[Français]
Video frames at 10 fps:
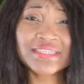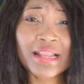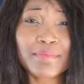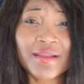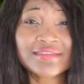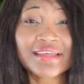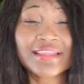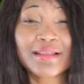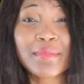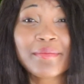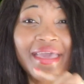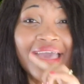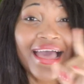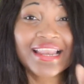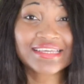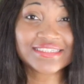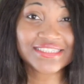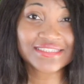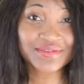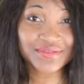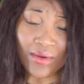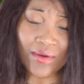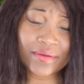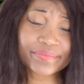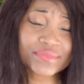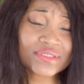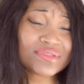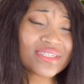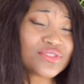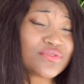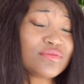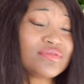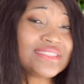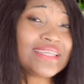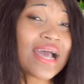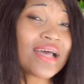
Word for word: si la plante en elle-même est allergisante. Alors, c'est pour ça que je vais vous dire